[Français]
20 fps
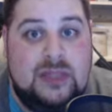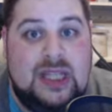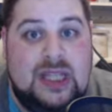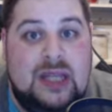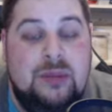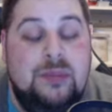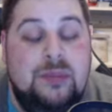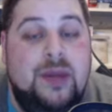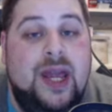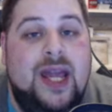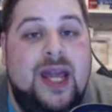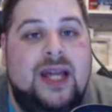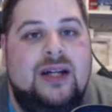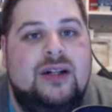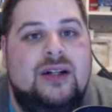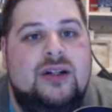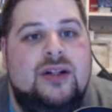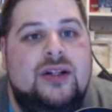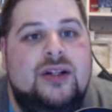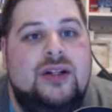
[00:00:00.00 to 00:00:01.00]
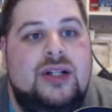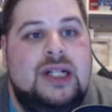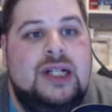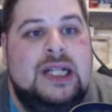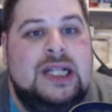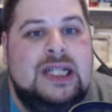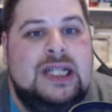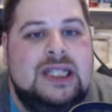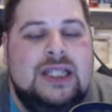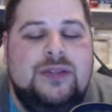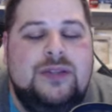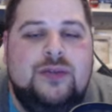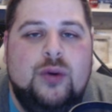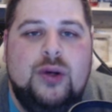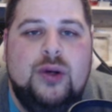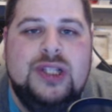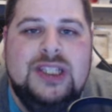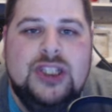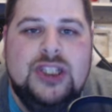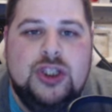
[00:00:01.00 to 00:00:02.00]
Mais il
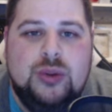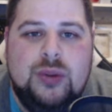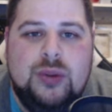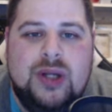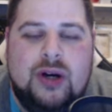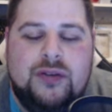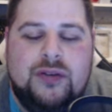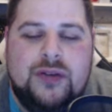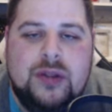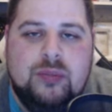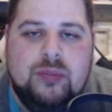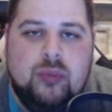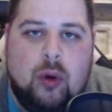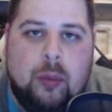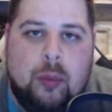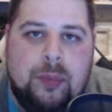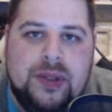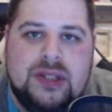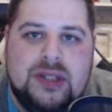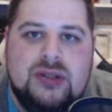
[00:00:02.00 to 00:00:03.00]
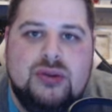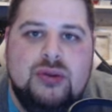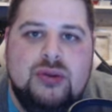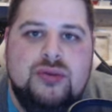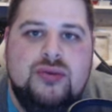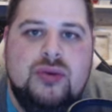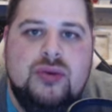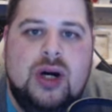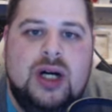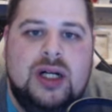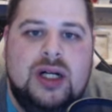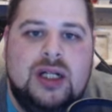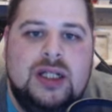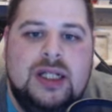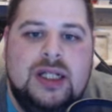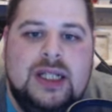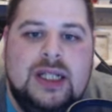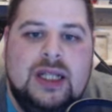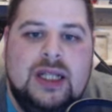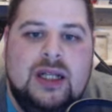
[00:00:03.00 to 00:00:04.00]
faut y jouer en fait pour percevoir
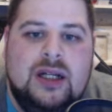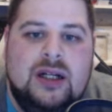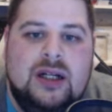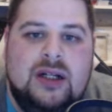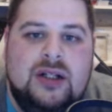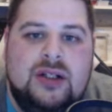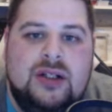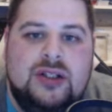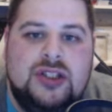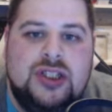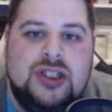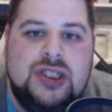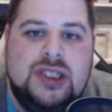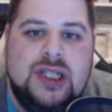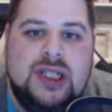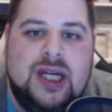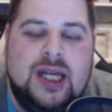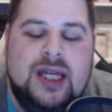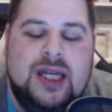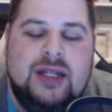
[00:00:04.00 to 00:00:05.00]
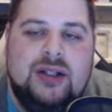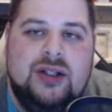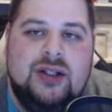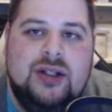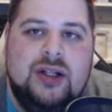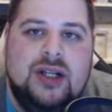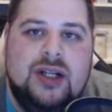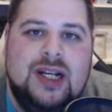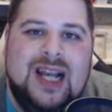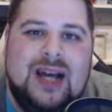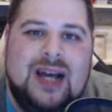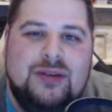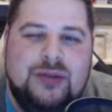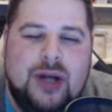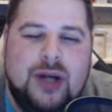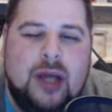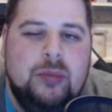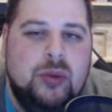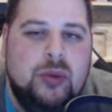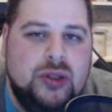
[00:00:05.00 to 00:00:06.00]
euh, je dirais, euh, la
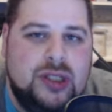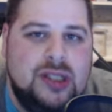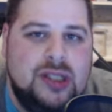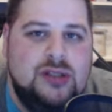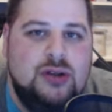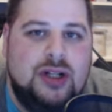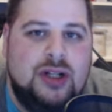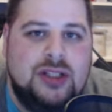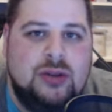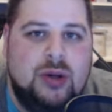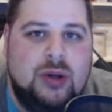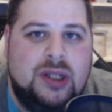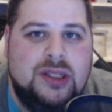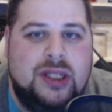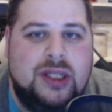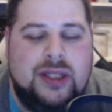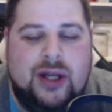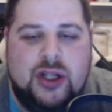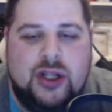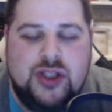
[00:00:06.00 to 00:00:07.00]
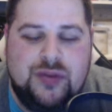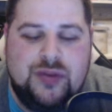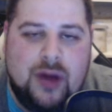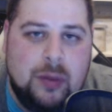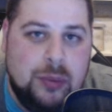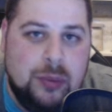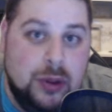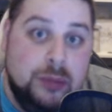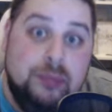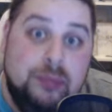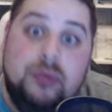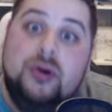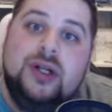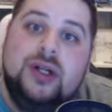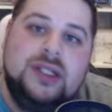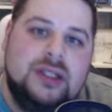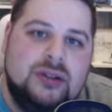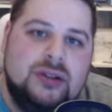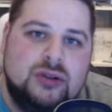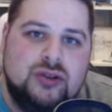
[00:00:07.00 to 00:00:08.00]
vraie beauté de The Last Guardian. Alors, je fais un peu le
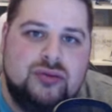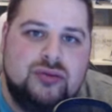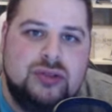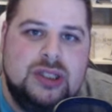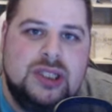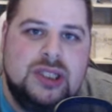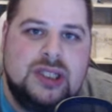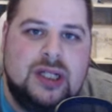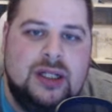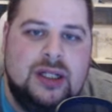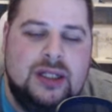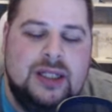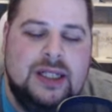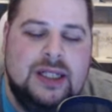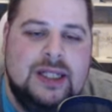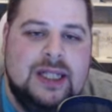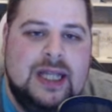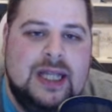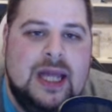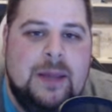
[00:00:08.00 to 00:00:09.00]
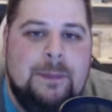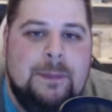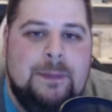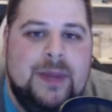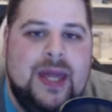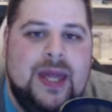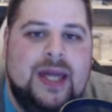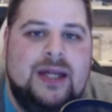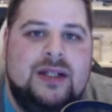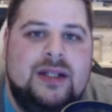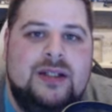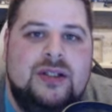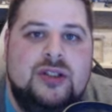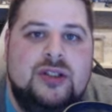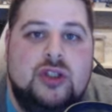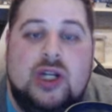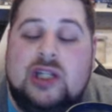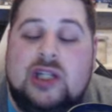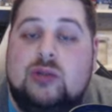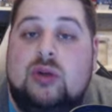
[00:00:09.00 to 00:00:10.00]
poète quand je vous dis ça, mais euh,
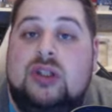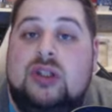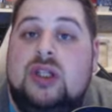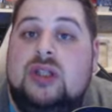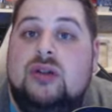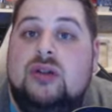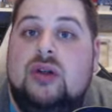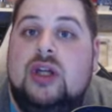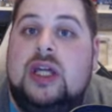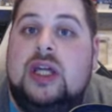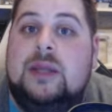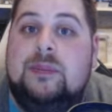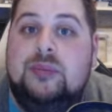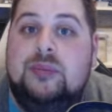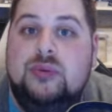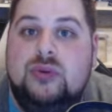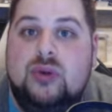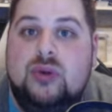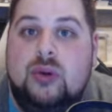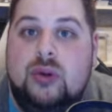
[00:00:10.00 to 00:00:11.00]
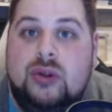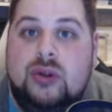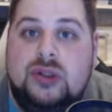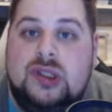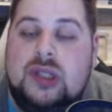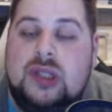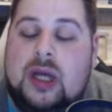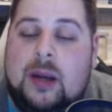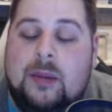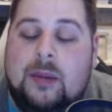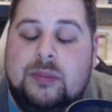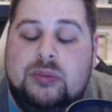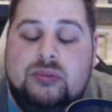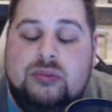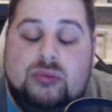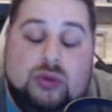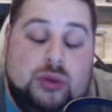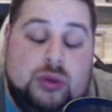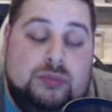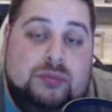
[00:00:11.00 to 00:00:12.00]
The Last Guardian est plutôt, c'est un,
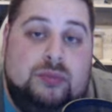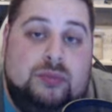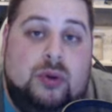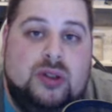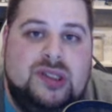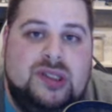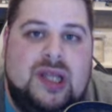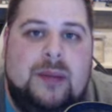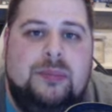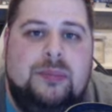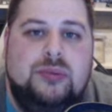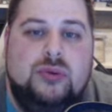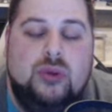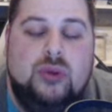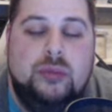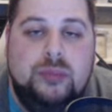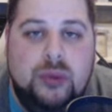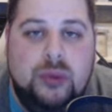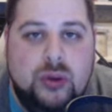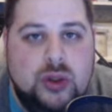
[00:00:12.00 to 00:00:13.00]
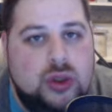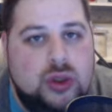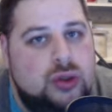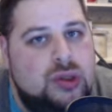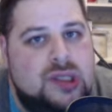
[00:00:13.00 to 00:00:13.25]
je pense, un plutôt beau jeu.